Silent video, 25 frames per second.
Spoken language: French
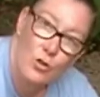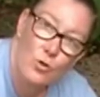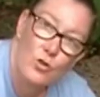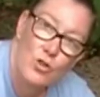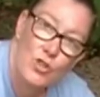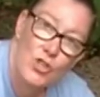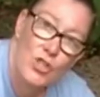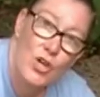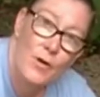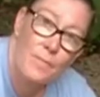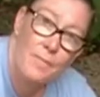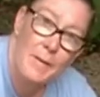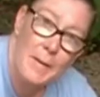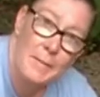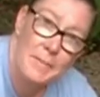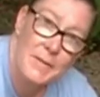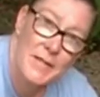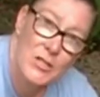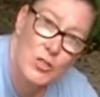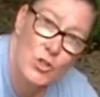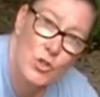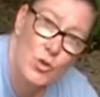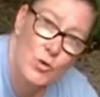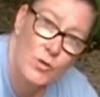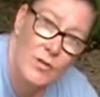couches de
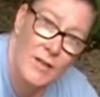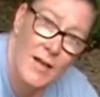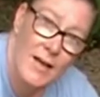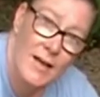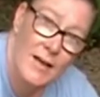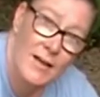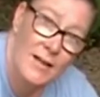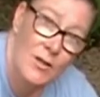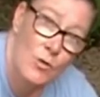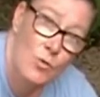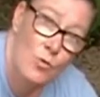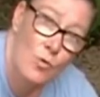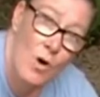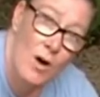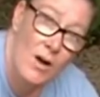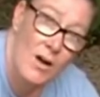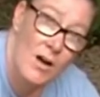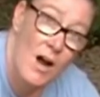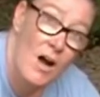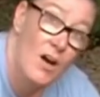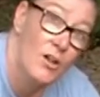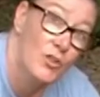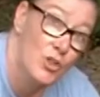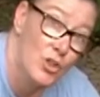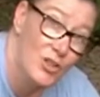papier journal ou
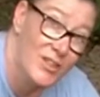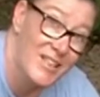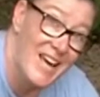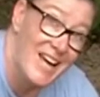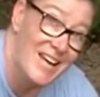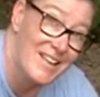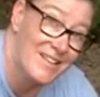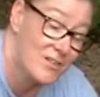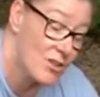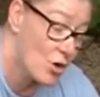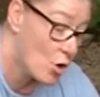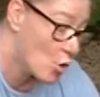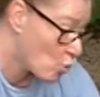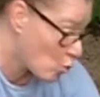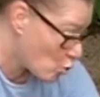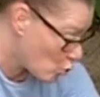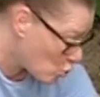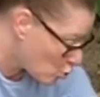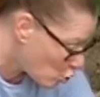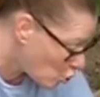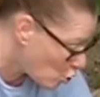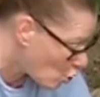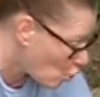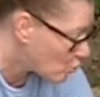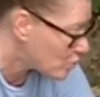encore de carton
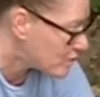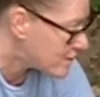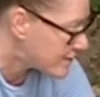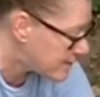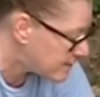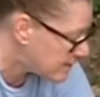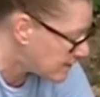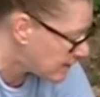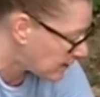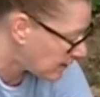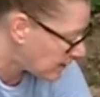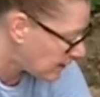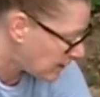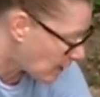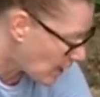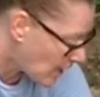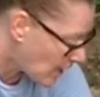non ciré.